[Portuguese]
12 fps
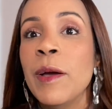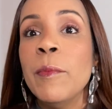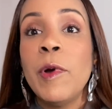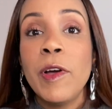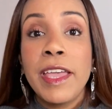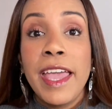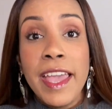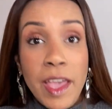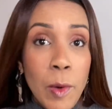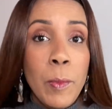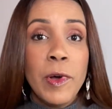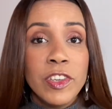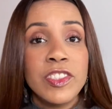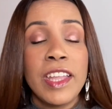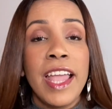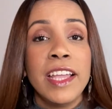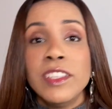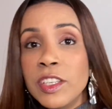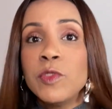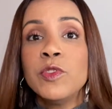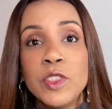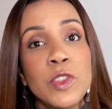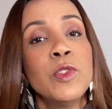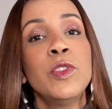Porque eu postei em um
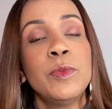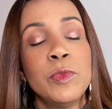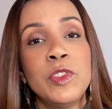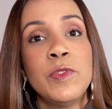dos últimos